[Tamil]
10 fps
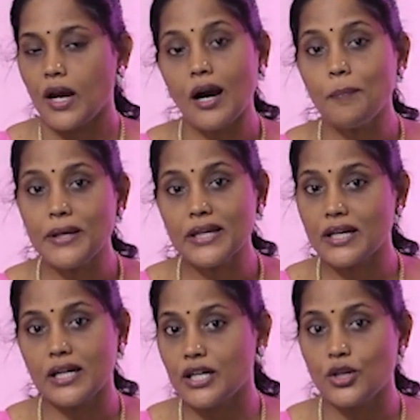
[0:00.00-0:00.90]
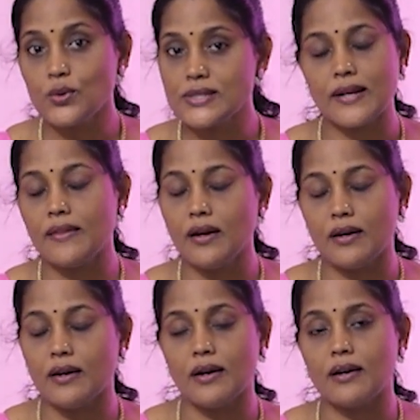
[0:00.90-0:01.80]
அப்படிங்கிற யோசனை தான்
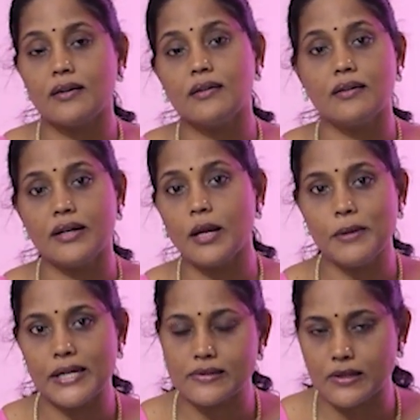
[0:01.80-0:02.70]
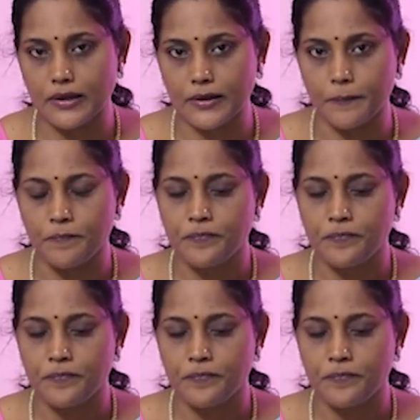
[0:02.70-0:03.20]
டைபீரியஸ்க்கு இருக்குது